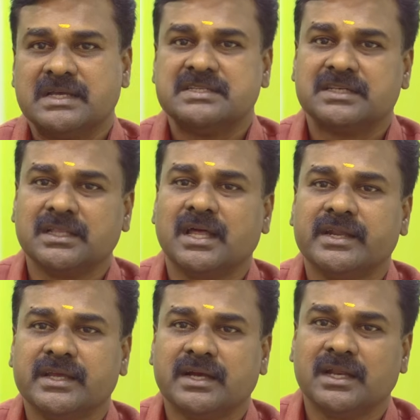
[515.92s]

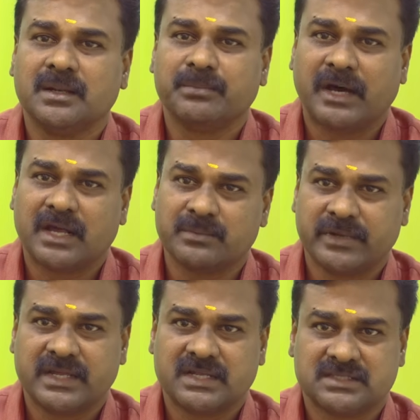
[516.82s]
சிறுதானியங்கள்
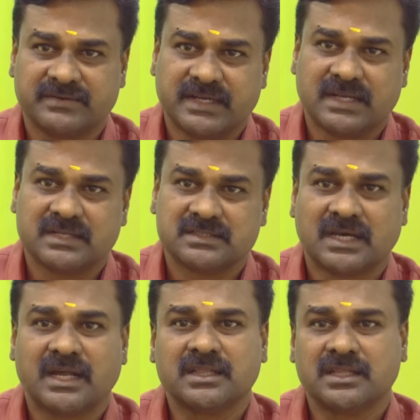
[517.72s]
பாரம்பரிய அரிசி வகைகள்
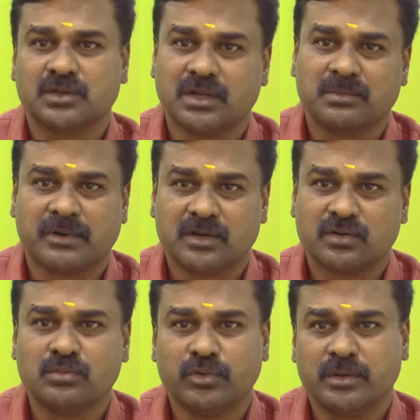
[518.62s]
சார்ந்த தொழில்
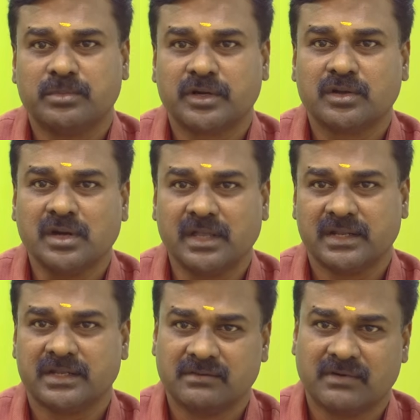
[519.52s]
பண்ணணும்னு முடிவு பண்ணிட்டோம்
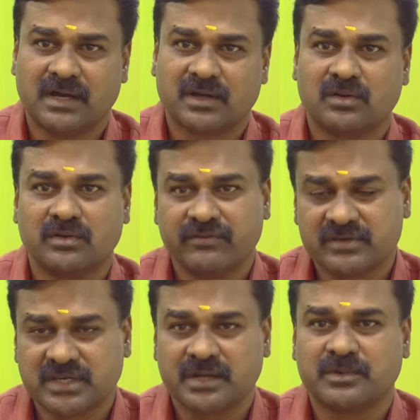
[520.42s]
அதுலேருந்து வாங்குகிறோம்
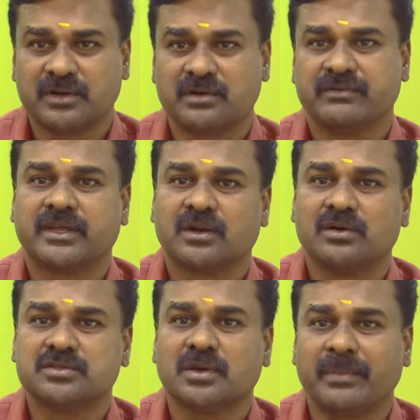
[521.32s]
விவசாயம் பண்ணுறோம்
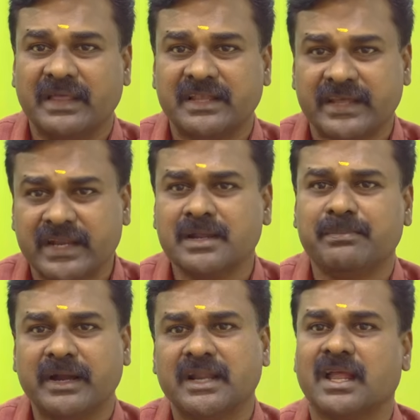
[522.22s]
விற்கிறோம் ஸோ அப்போ அதில் என்ன
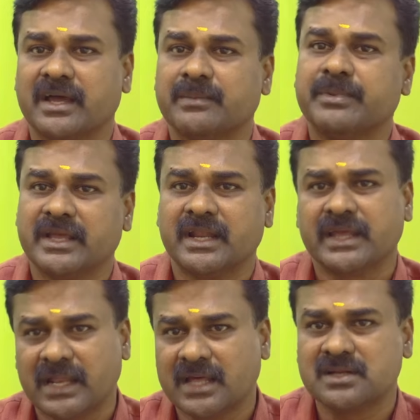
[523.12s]
பண்ணலாம் எப்படி ஏன்னா
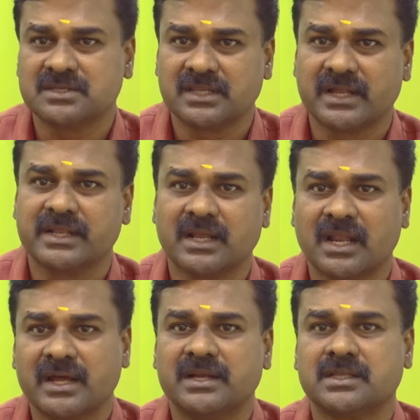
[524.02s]
எல்லோரும்
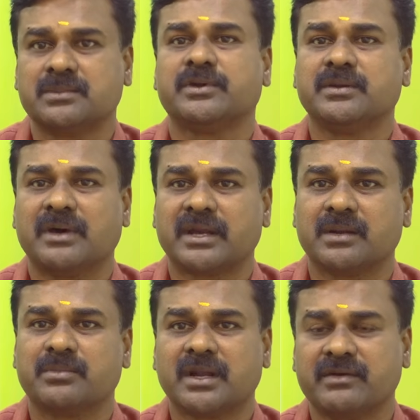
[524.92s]
சிறுதானியங்களாக எடுத்துகிட்டு போய்
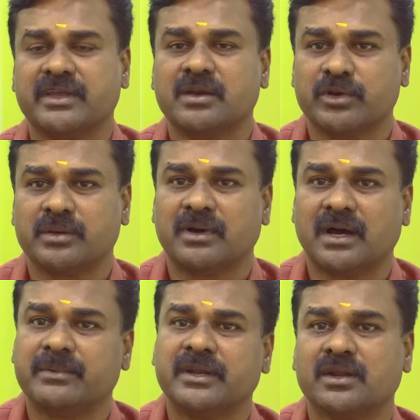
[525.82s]
மார்க்கெட் பண்ணால் விற்க முடியுமா
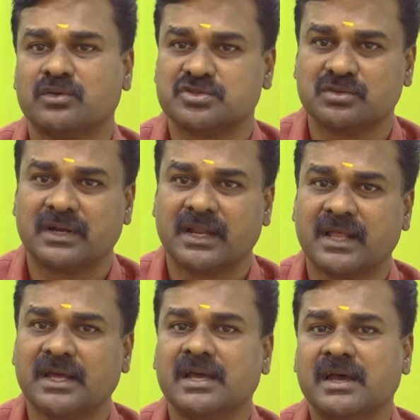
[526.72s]
அப்படின்ற ஒரு
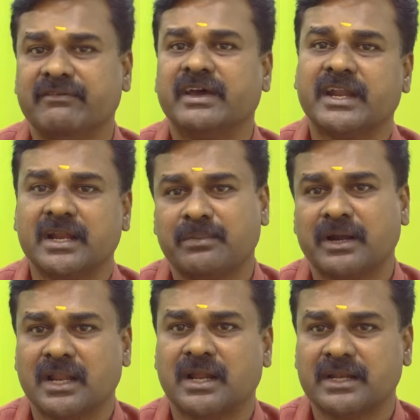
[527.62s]
சூழ்நிலையில் வேறு என்ன
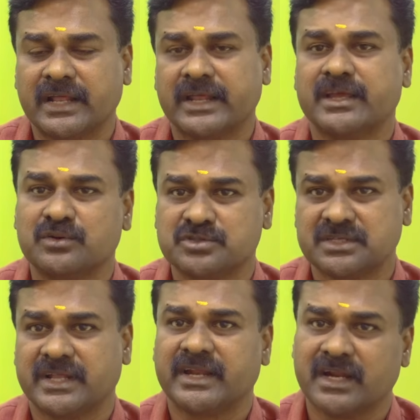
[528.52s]
பண்ணலாம்னு நிறைய
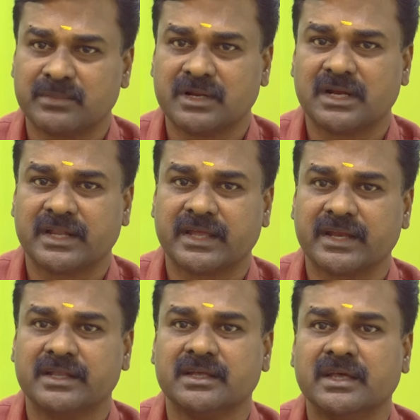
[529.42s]
யோசிச்சு நிறைய நண்பர்கள்ட்ட
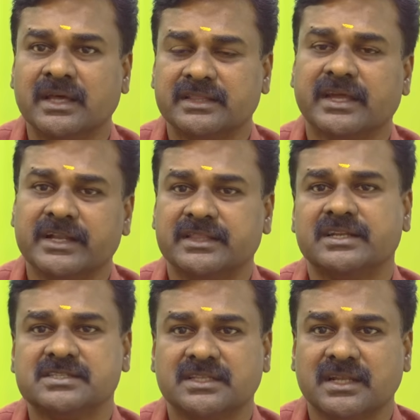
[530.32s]
கேட்டு தேடி
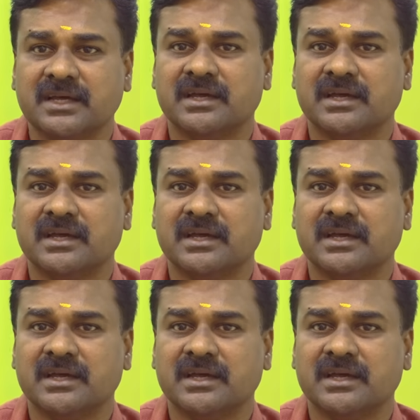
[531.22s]
தெரிஞ்சதில்